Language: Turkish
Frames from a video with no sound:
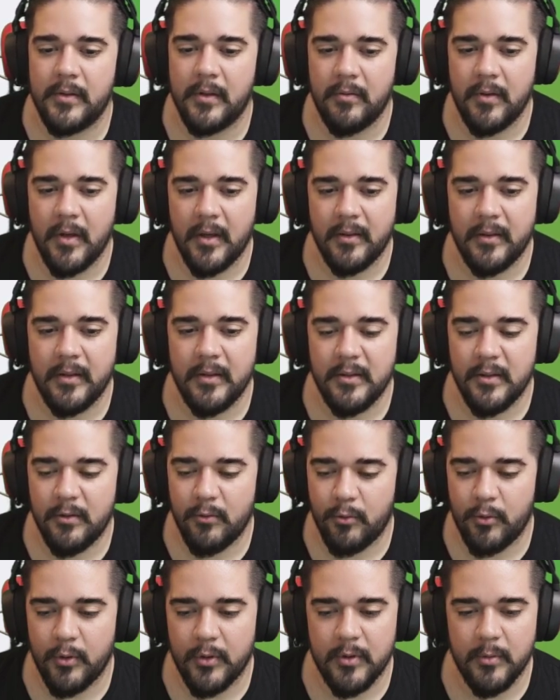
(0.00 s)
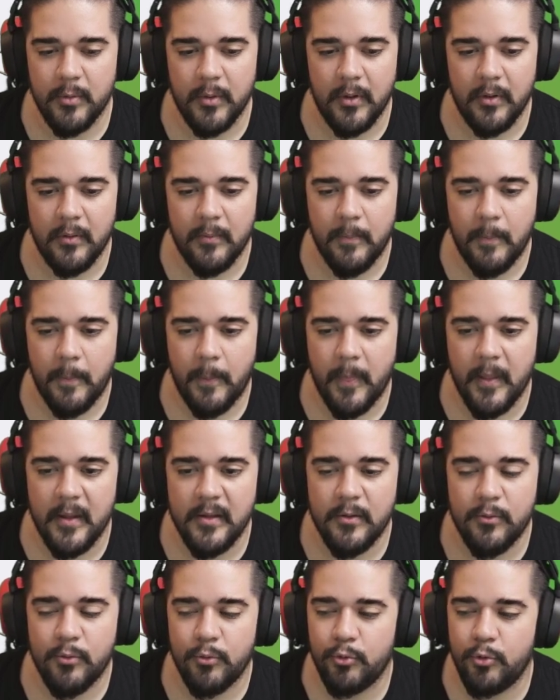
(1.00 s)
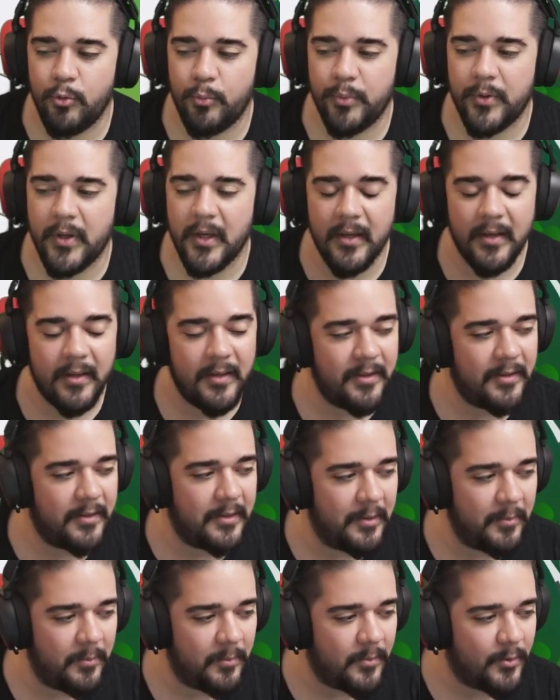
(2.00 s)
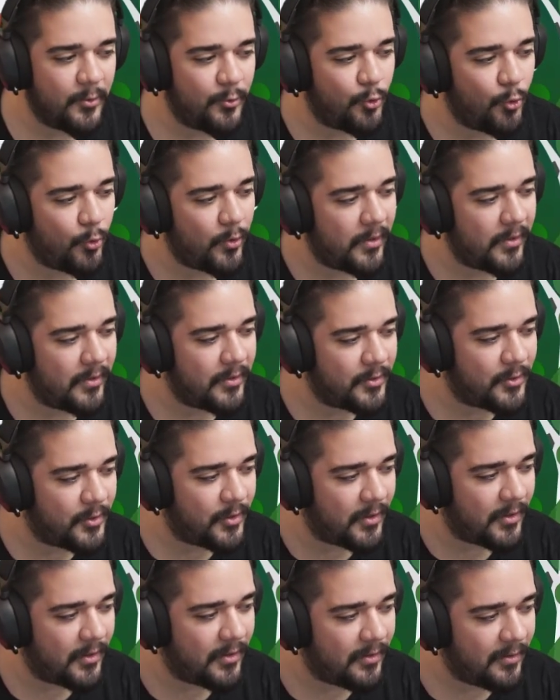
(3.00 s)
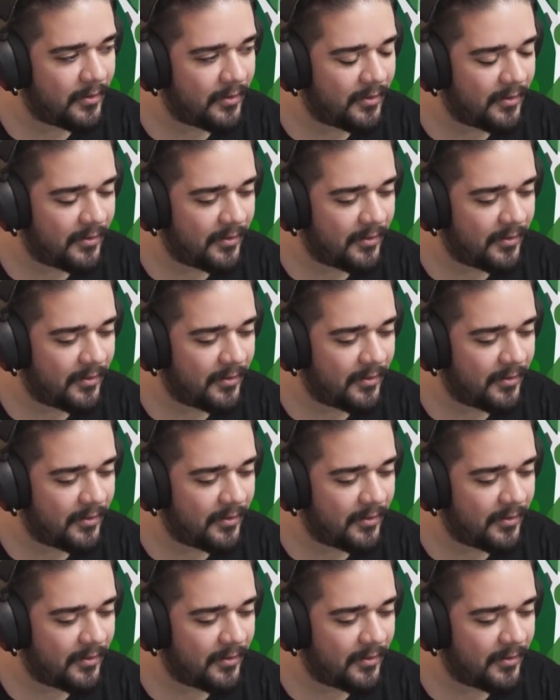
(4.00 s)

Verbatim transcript: Seviye atlayınca ne oluyor acaba? Neyse dur Dupka'ya geri gideyim. Çok ilginç ya.